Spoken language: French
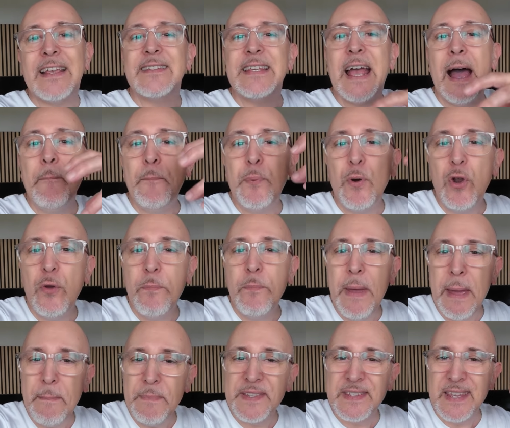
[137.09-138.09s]
c'est un peu le
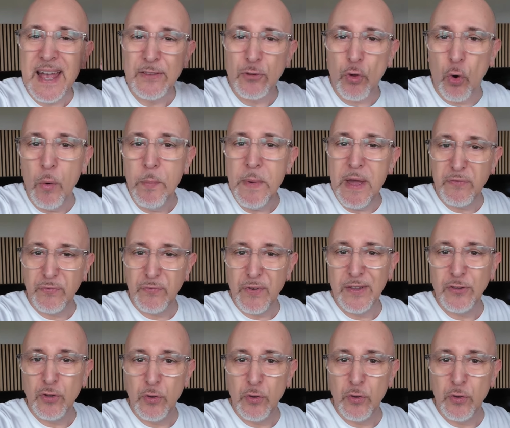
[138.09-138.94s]
même syndrome F1